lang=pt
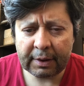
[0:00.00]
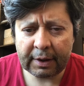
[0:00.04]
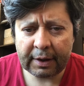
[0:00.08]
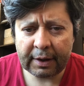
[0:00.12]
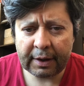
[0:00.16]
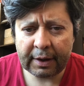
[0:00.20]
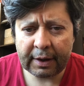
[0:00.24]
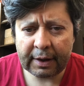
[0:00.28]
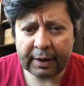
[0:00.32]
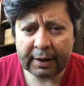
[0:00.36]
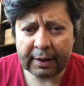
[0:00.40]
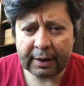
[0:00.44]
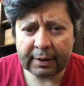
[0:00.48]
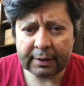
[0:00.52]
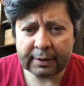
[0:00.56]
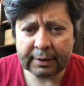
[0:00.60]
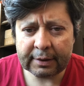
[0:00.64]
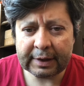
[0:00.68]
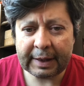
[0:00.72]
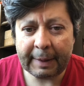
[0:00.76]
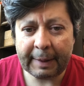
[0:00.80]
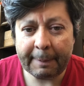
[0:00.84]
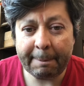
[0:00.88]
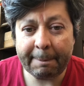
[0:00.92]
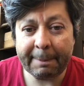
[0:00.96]
é,
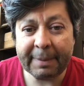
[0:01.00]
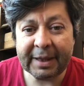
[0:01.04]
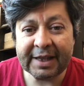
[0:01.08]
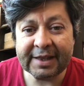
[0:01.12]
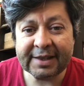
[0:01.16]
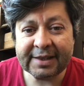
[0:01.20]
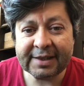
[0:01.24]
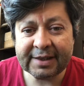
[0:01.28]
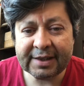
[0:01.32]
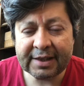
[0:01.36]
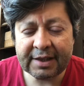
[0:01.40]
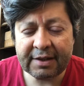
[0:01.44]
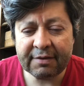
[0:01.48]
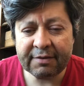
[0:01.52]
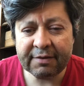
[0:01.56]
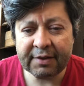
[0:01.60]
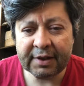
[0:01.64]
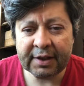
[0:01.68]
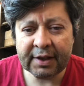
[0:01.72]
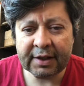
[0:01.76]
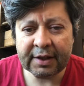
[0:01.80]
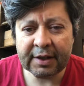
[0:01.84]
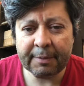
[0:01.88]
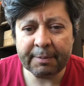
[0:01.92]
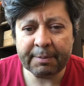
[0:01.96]
depressiva, né,
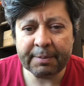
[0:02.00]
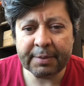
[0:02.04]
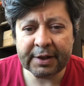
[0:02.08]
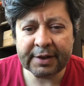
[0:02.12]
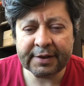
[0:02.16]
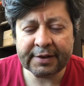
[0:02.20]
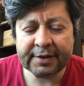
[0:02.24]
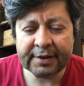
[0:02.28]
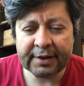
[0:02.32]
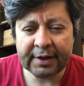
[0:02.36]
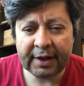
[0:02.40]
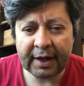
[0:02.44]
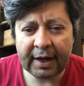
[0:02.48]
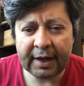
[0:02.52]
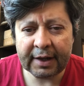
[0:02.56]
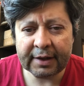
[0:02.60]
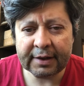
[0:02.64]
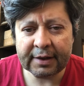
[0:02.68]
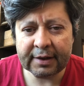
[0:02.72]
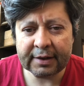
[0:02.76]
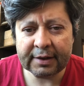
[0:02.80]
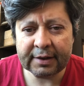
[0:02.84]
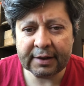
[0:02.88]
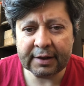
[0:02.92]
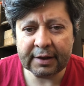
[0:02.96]

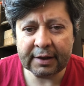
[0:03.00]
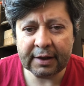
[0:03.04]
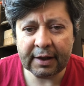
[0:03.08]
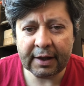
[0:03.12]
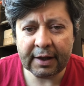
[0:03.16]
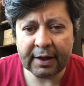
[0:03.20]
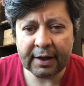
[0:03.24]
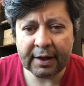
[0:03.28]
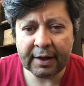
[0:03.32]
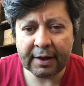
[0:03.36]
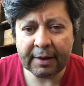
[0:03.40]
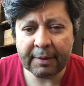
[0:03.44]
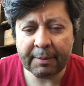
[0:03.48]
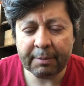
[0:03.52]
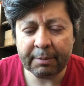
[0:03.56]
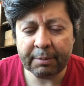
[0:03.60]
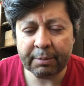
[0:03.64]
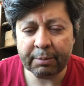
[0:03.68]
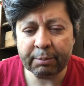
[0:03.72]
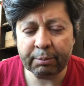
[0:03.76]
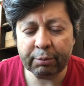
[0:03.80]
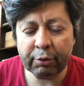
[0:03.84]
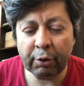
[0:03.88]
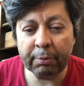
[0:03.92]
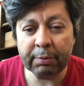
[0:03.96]
depreciada, é,
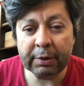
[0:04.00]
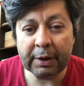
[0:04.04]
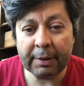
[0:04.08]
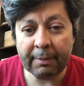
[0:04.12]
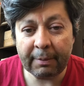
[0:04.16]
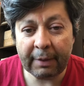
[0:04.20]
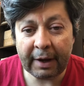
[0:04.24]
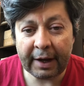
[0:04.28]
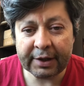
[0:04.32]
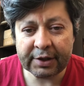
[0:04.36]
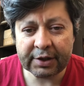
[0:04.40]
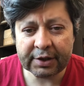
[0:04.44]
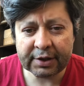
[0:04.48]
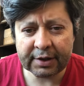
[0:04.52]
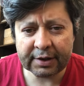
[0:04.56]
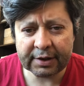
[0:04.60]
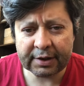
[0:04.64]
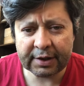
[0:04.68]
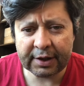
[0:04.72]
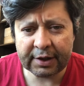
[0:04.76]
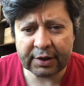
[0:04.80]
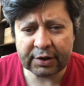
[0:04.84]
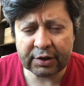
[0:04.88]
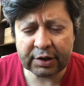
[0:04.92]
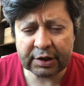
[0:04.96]
problemática
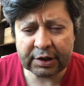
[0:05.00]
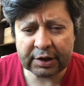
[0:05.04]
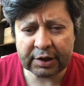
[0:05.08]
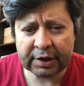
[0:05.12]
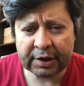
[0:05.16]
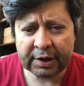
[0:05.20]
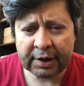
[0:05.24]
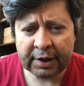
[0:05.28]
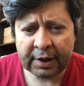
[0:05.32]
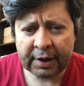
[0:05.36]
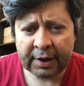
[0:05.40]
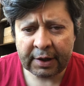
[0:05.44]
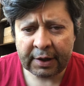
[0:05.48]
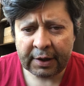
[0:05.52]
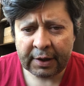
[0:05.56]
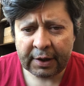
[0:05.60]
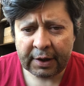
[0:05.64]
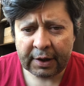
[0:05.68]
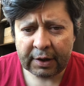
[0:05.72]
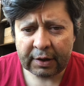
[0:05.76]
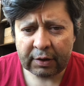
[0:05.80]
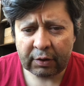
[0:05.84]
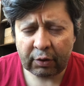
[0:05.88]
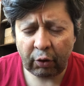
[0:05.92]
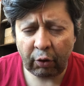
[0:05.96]
desde
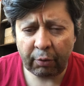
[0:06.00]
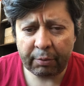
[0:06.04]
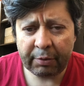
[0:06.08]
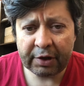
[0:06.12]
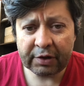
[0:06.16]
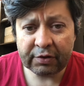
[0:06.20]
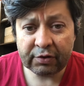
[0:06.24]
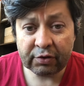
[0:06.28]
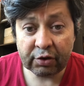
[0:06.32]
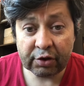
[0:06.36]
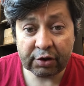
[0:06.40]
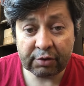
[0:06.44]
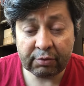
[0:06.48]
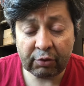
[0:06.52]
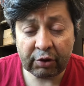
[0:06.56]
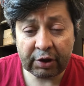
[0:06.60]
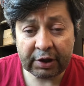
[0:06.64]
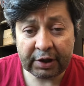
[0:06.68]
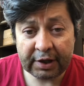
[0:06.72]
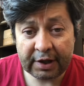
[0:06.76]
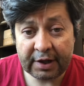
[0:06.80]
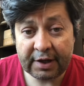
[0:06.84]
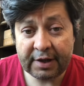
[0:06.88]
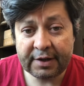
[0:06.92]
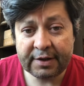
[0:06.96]
começo de
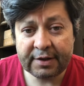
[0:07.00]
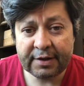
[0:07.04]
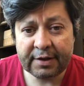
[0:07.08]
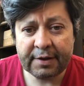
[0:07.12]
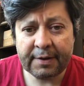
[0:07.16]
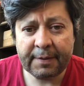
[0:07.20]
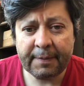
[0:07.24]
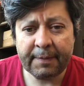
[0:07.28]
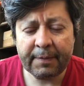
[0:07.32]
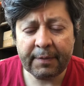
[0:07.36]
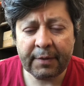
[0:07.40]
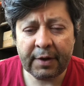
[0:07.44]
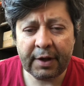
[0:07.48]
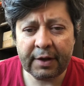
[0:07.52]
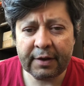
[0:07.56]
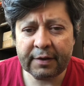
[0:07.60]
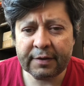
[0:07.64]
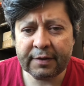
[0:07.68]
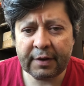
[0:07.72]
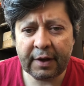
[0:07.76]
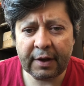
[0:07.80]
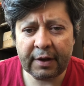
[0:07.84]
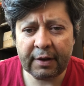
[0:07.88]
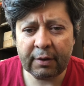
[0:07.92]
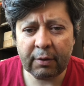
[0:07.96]
2015, né,
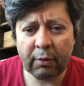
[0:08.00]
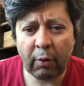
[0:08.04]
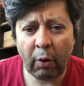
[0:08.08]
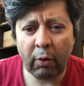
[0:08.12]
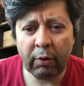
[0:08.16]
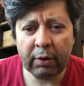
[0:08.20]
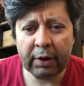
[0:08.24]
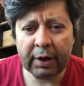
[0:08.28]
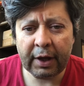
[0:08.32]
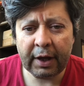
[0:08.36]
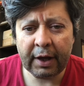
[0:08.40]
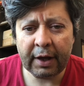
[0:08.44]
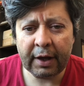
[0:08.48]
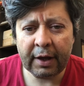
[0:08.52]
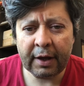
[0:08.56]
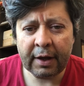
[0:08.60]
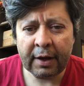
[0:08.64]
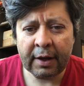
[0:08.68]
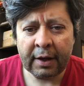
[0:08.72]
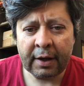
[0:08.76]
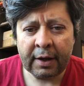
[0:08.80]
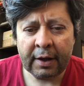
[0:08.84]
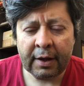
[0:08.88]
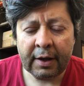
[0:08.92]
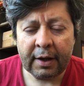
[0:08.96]
sem qualquer
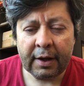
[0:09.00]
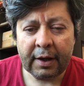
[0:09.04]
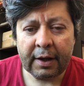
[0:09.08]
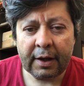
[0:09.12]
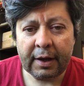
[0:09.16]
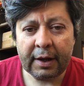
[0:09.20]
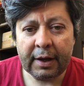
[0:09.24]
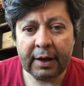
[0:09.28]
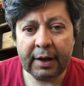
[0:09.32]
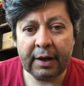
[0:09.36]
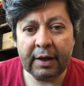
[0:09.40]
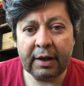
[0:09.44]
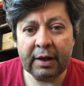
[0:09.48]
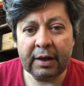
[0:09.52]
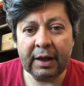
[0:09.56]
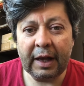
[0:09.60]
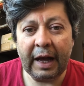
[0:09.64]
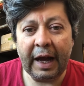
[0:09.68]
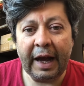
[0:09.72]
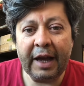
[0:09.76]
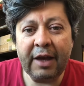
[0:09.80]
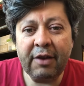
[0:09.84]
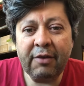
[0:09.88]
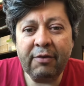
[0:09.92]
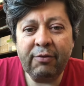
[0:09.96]
é,
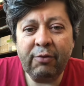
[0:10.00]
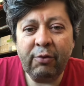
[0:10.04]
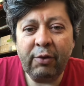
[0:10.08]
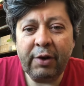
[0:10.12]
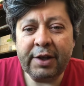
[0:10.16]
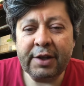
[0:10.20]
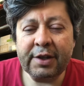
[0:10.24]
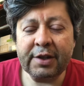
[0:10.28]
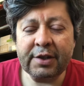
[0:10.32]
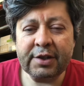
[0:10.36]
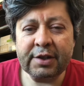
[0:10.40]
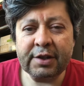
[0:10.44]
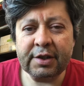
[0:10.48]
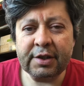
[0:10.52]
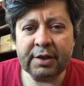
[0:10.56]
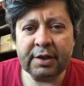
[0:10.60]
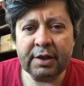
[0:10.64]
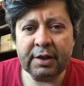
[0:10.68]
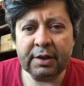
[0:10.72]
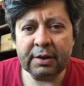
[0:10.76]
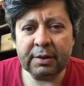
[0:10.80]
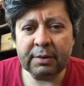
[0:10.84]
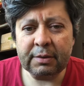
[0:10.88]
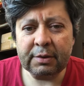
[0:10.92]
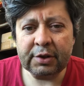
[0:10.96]
laivo aí
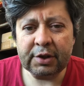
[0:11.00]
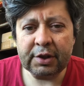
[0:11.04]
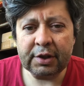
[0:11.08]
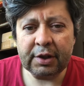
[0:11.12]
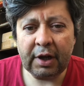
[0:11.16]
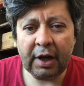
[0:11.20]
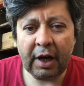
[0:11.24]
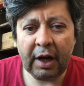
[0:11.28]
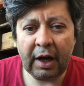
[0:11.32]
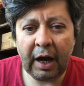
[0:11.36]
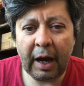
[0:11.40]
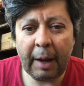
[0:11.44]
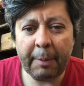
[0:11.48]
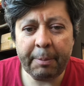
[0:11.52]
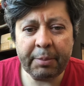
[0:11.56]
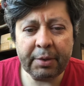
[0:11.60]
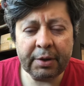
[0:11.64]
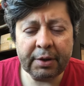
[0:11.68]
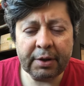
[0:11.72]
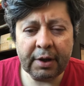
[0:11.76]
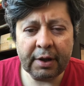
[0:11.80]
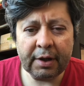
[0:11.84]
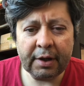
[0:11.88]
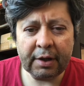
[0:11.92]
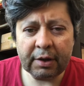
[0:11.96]
de, de
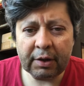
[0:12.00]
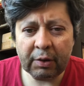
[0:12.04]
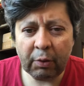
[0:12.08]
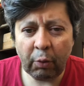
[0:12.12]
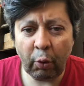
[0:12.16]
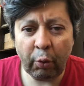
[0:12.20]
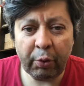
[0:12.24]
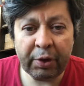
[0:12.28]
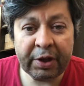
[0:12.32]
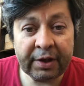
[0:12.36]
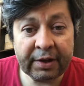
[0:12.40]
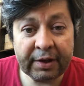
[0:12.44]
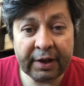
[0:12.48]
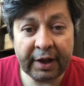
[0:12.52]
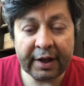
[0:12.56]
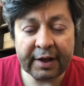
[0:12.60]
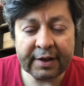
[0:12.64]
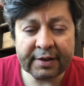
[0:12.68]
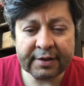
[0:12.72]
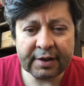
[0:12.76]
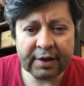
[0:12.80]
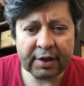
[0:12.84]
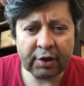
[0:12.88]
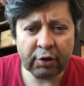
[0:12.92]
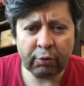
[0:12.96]
rápida ou
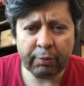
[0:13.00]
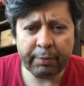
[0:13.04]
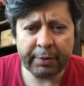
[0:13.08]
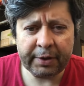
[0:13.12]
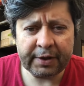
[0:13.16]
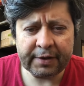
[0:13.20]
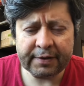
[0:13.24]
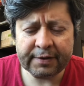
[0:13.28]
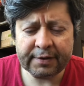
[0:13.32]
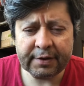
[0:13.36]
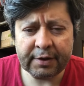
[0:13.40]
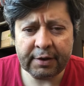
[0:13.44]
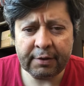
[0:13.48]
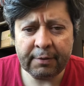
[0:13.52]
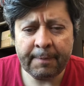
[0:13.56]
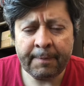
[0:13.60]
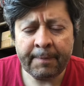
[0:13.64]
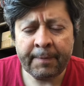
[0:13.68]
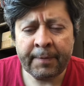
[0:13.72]
intensa recuperação.